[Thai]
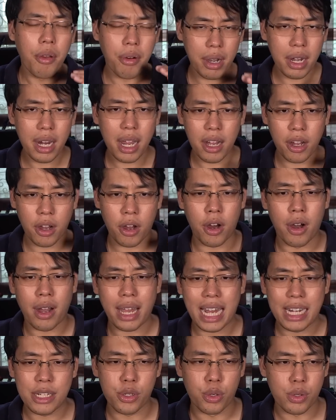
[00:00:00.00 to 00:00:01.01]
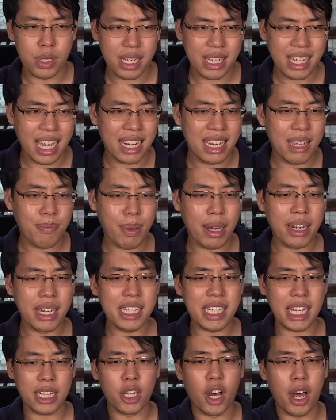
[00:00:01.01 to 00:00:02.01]
เรื่องของการส่งสัญญาณที่เป็น
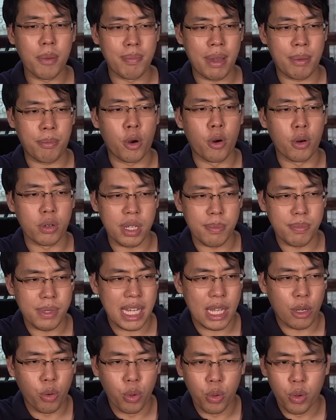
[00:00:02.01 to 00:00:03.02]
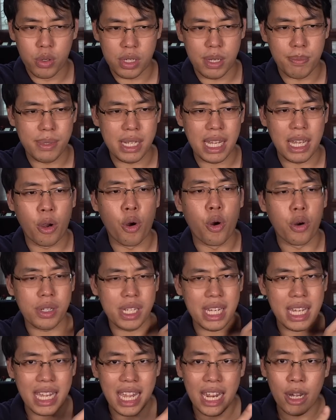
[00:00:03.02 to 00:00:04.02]
ดิจิตอลแบบ 64คูณ64
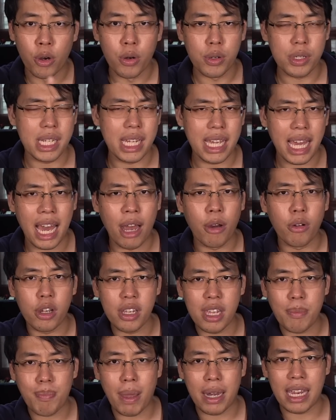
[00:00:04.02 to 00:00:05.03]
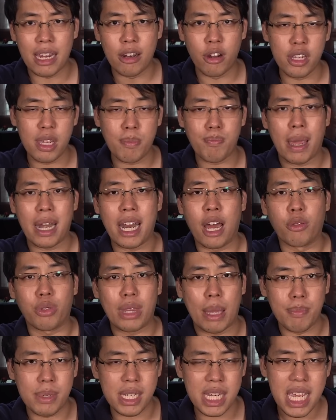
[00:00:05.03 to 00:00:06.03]
64 in 64 out 128 in 128 out
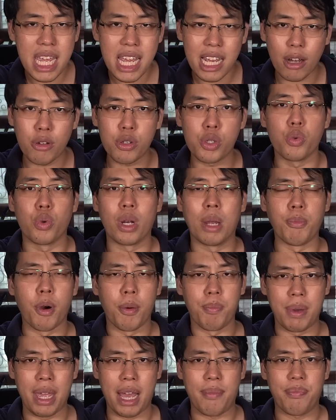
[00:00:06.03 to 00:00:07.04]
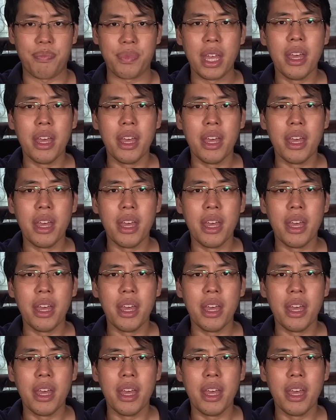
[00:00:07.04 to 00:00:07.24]
เต็มที่เข้าสู่ระบบเนี่ย